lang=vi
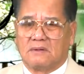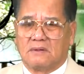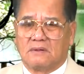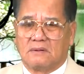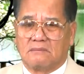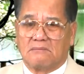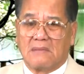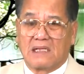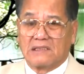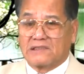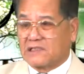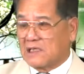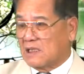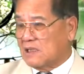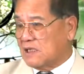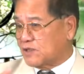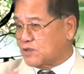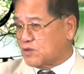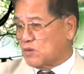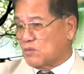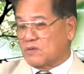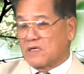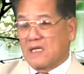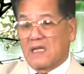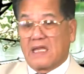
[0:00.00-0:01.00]
Bằng chứng là
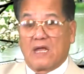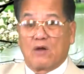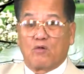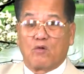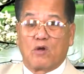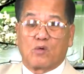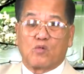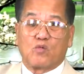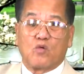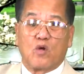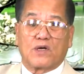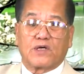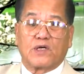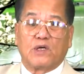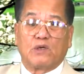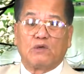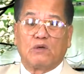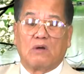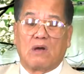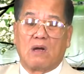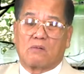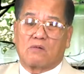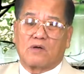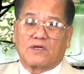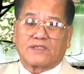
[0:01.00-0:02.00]
chúng nó ra ngoại quốc đi
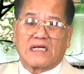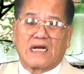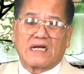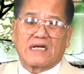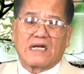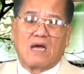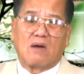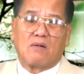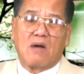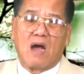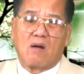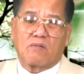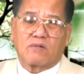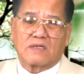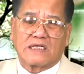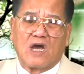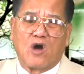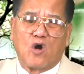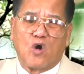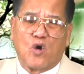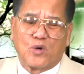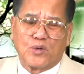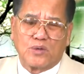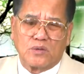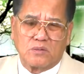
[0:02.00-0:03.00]
du học có thằng nào học ra
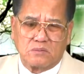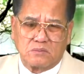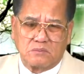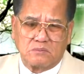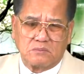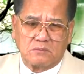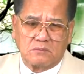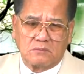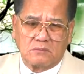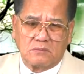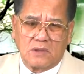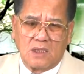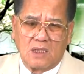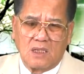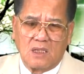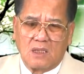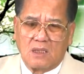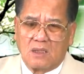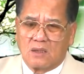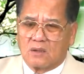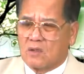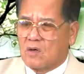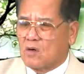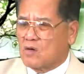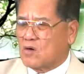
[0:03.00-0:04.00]
hồn
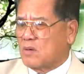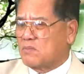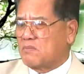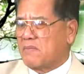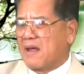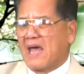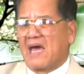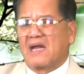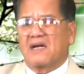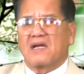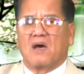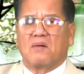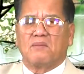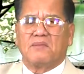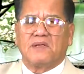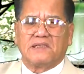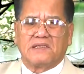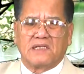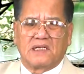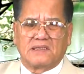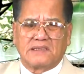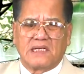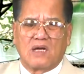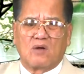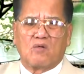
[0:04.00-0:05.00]
Có con bé nào bây
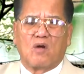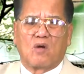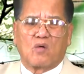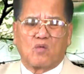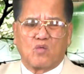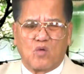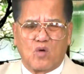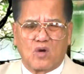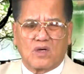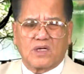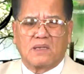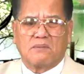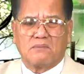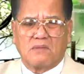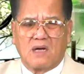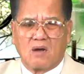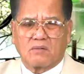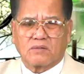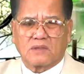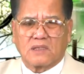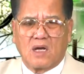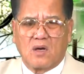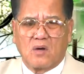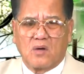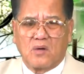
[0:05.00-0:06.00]
giờ ra ngoại quốc này mà học
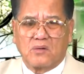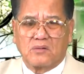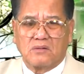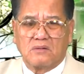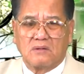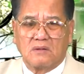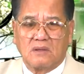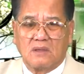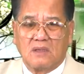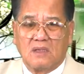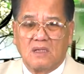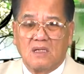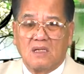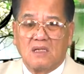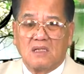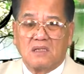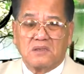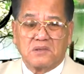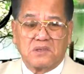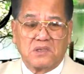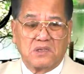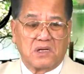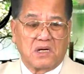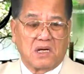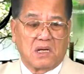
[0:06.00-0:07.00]
ra hồn
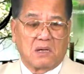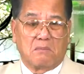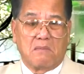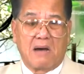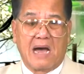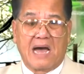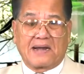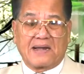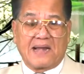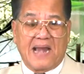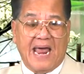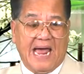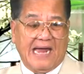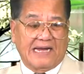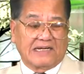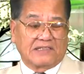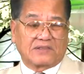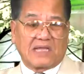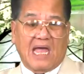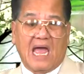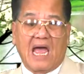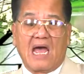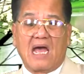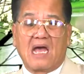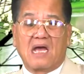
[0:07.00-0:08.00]
như là bà đại
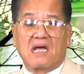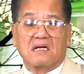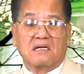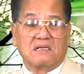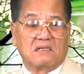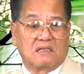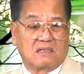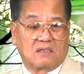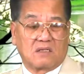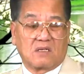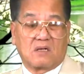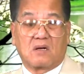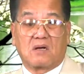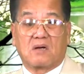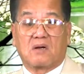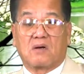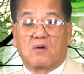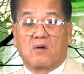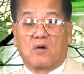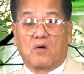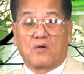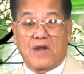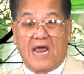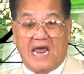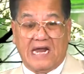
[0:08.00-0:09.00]
tá
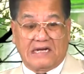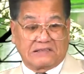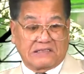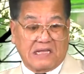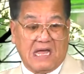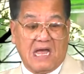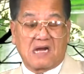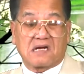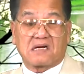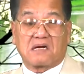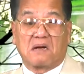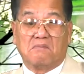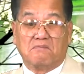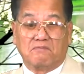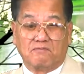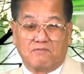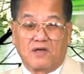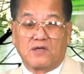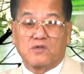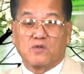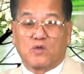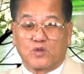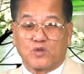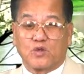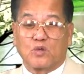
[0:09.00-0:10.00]
cô đại tá Cẩm
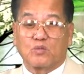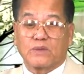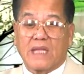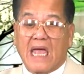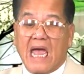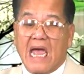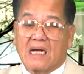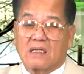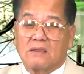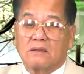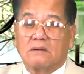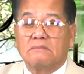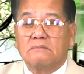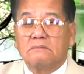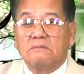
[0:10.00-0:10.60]
Vân của chúng ta không?